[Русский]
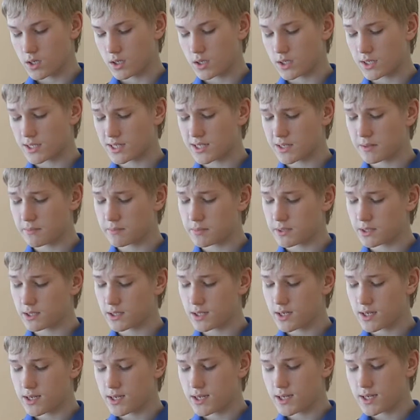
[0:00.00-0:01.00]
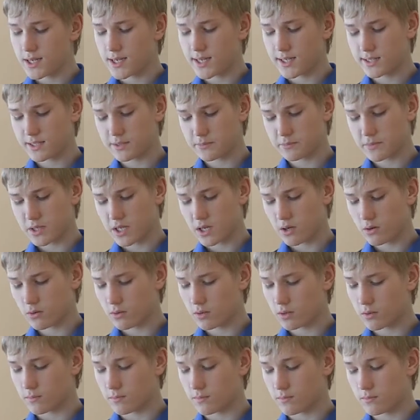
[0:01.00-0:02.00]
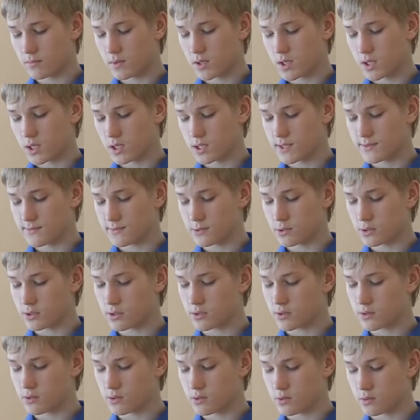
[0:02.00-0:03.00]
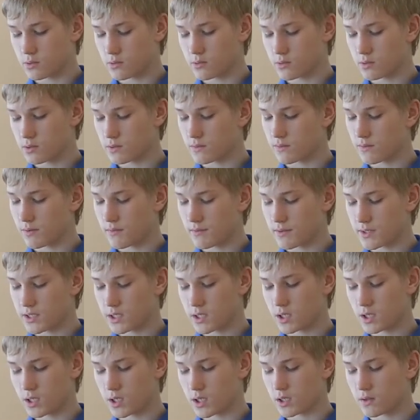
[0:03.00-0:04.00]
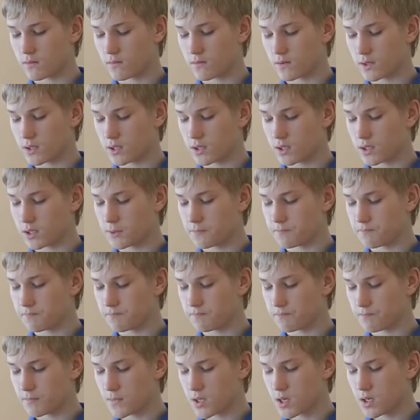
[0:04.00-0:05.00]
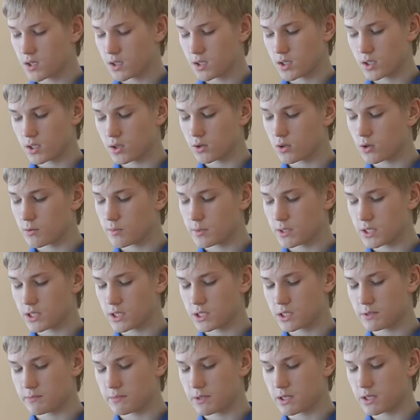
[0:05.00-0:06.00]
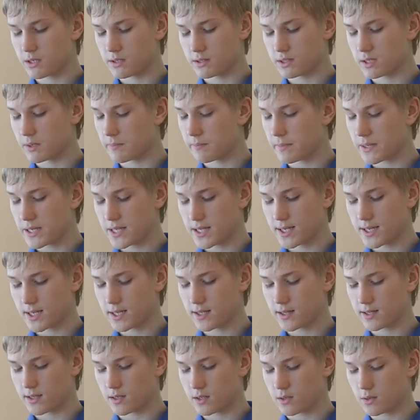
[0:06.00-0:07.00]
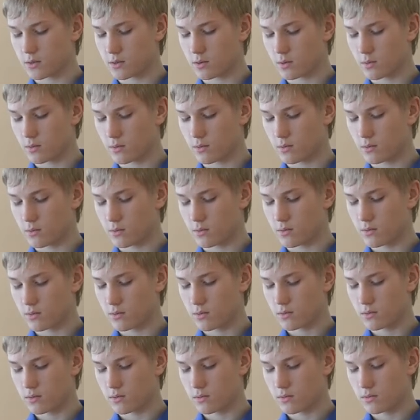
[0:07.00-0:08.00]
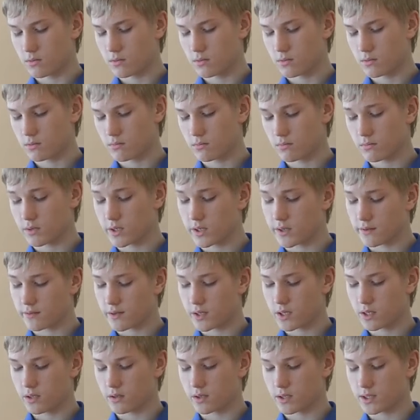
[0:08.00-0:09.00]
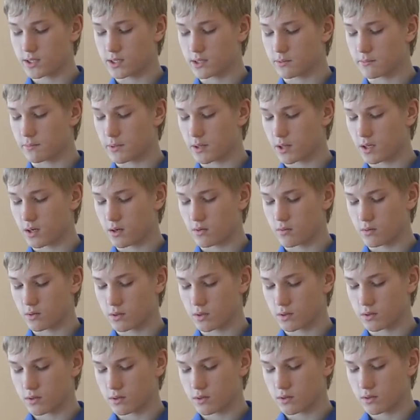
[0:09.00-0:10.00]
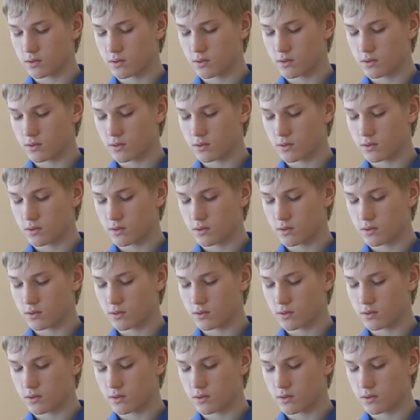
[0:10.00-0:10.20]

Если бы этим народом освоить искусство ведения войны – Никто бы не осмелился поднять на них руку, говорил один полководец.